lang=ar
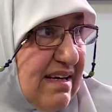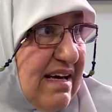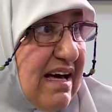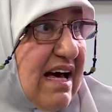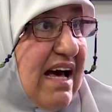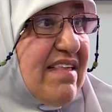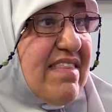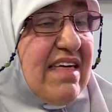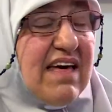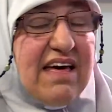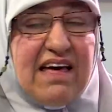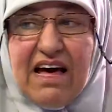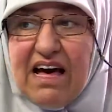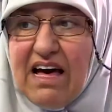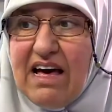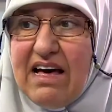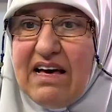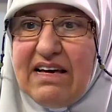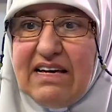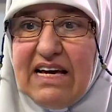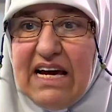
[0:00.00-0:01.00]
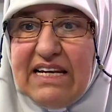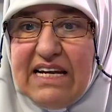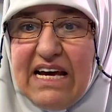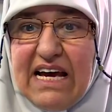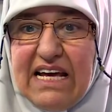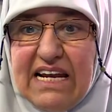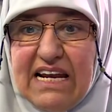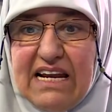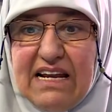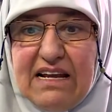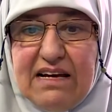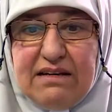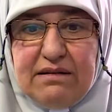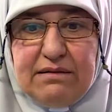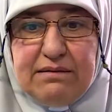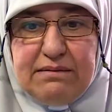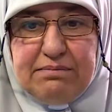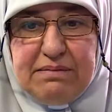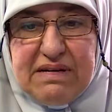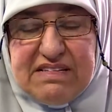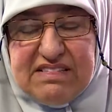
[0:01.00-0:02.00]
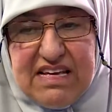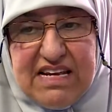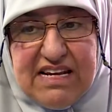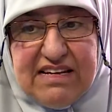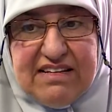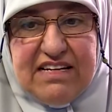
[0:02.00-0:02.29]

هذا يعني أنا مسألة